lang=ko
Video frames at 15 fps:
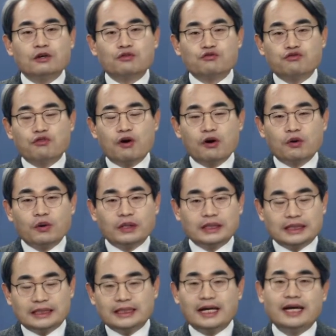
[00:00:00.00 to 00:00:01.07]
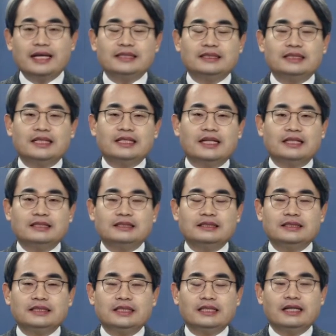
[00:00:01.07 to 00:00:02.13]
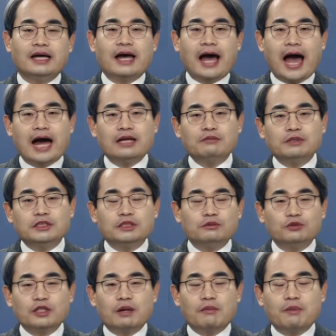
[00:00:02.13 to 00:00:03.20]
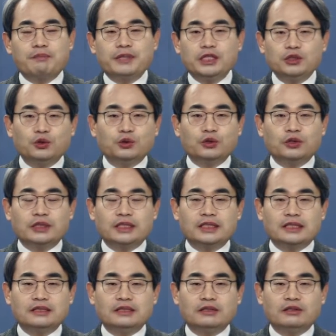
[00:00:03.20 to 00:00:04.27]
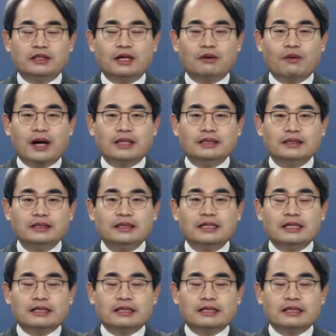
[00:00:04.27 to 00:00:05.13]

9억 원 이하의 시장이라든지 아니면 지금 우리가 뭐 비조정 대상 지역이라고 하는